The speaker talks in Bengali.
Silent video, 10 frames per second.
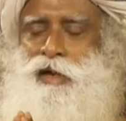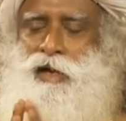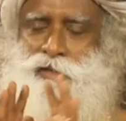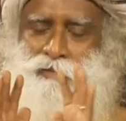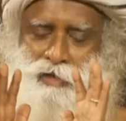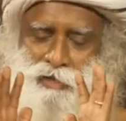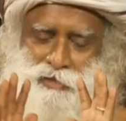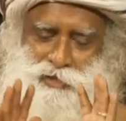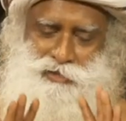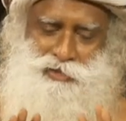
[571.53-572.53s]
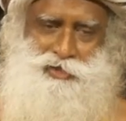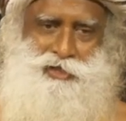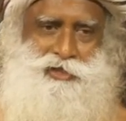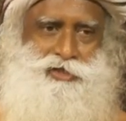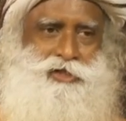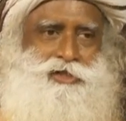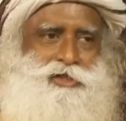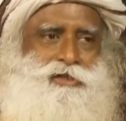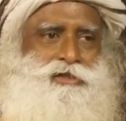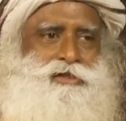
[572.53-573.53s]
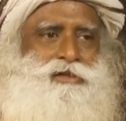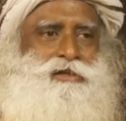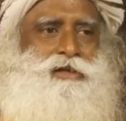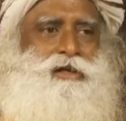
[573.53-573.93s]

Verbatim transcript: না হলে শুধুমাত্র অস্তিত্বই আছে